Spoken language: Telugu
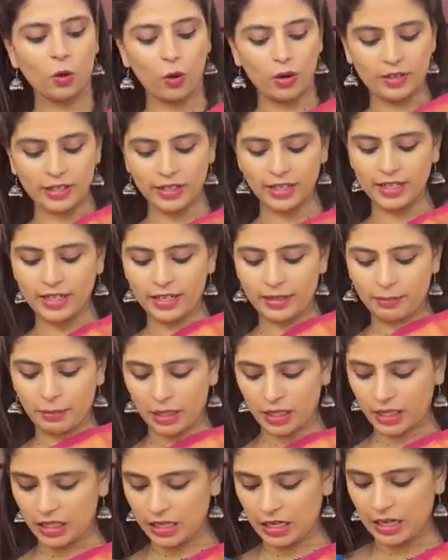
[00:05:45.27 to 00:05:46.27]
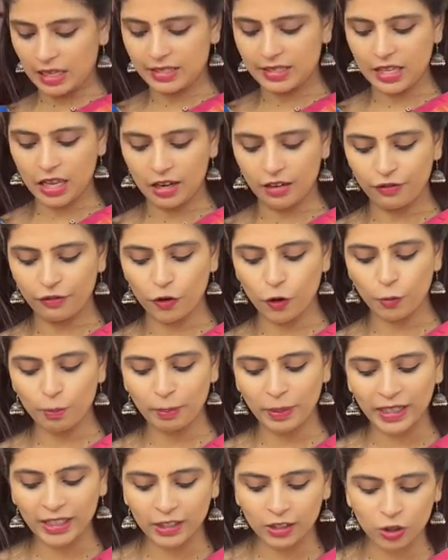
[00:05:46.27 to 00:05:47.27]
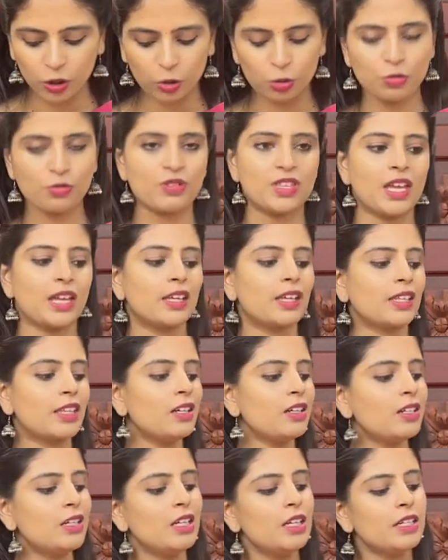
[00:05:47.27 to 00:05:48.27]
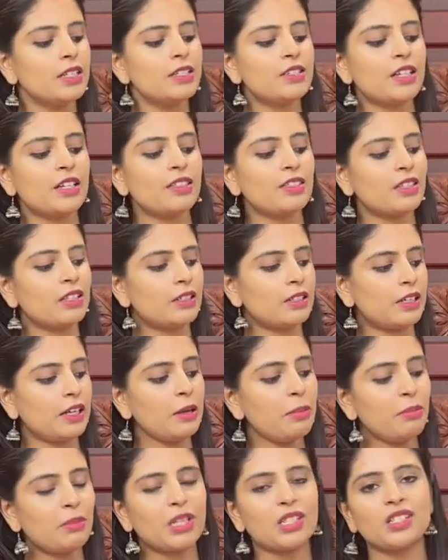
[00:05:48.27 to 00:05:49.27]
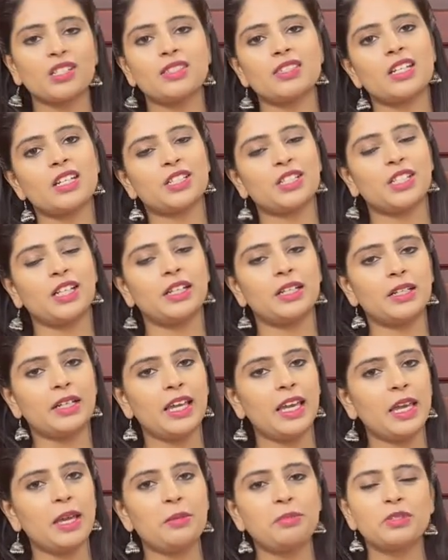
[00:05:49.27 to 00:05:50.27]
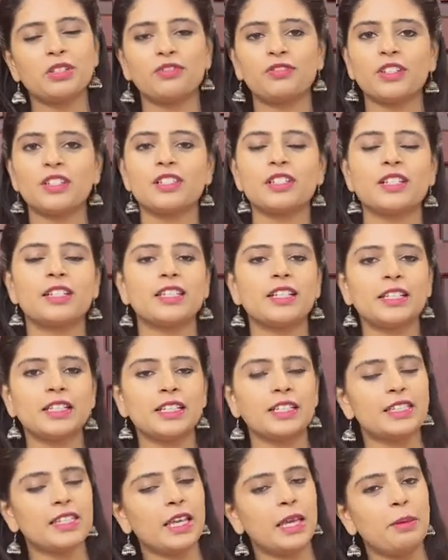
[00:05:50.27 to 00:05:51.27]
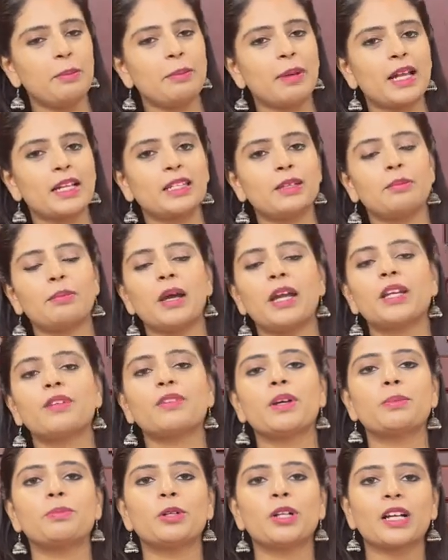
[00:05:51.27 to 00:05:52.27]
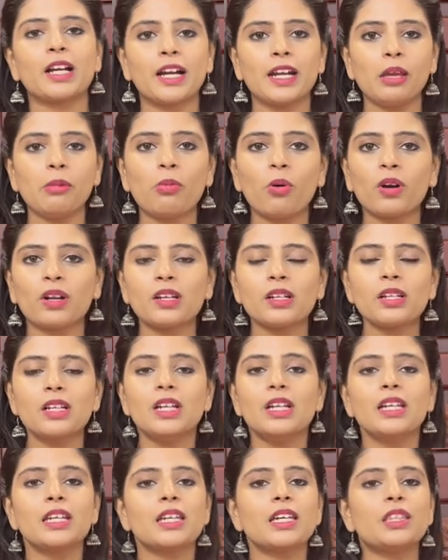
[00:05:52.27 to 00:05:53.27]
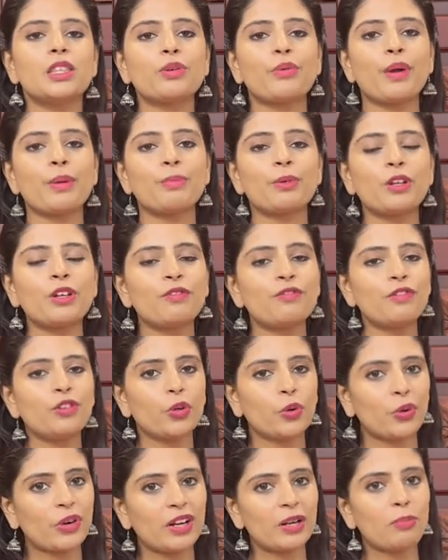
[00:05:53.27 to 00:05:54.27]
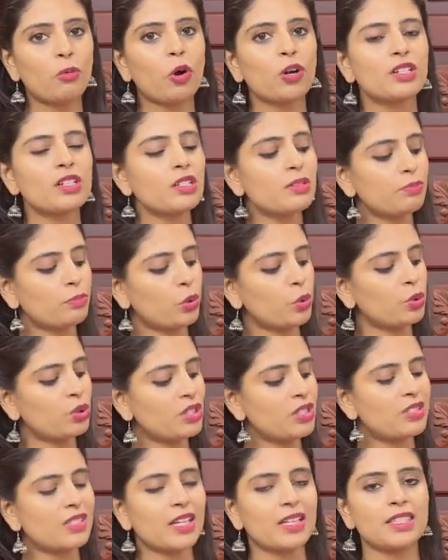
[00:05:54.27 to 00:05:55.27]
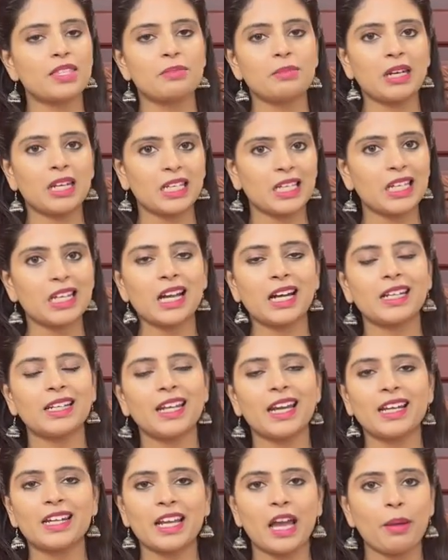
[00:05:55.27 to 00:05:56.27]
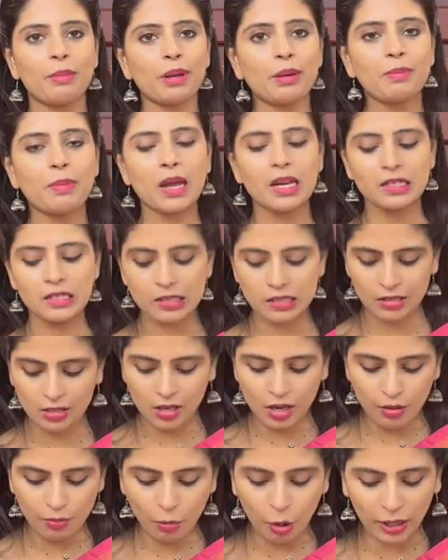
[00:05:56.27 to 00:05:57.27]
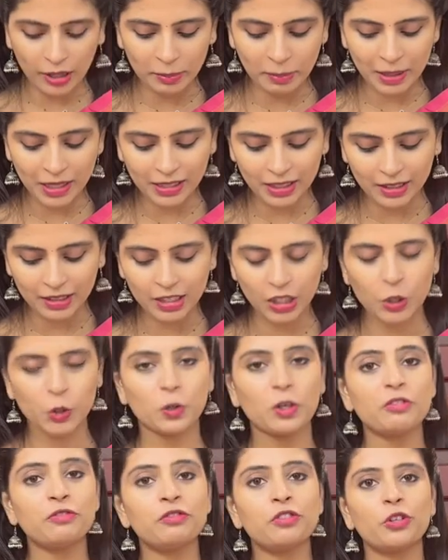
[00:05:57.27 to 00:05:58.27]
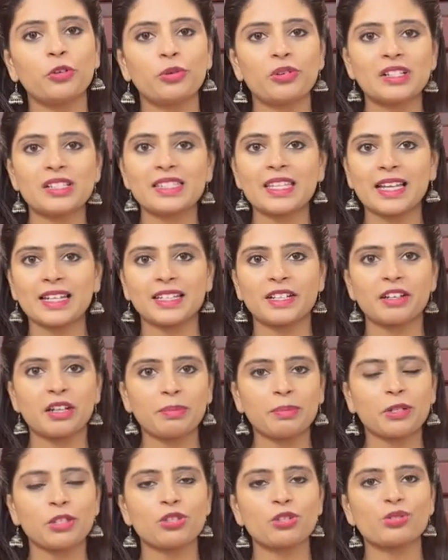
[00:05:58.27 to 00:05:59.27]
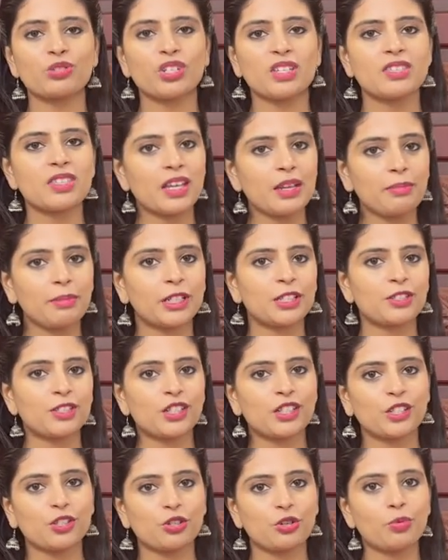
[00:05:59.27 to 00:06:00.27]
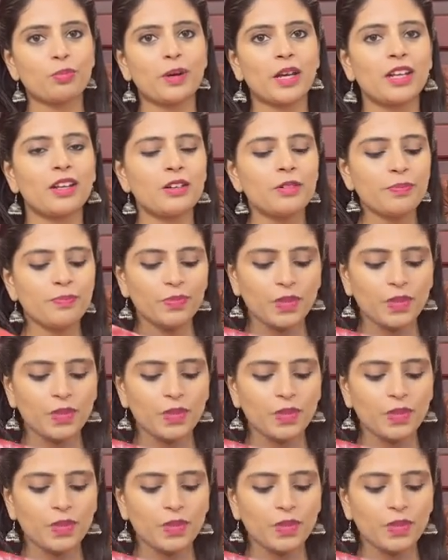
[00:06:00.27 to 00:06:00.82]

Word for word: ఆల్రెడీ మనకి ఇలా సెల్ఫ్లో పింక్లో చూసారు కదా ఇది అంటే మెజంతా షేడ్ ఏం డిఫరెన్స్ లేదండి సేమ్ ప్యాటర్న్ పైన వైపున కడీ బార్డర్ కింద వైపున ఫ్లోరల్ బార్డర్ బోర్డ్ సైడ్స్ మనకి కటి అండ్ డైమండ్ ప్యాటర్న్ బాడీ పార్ట్ అంతా కూడా ఫ్లోరల్స్ అండ్ క్రీపర్స్ వచ్చేసాయి మంచి టిష్యూ పైన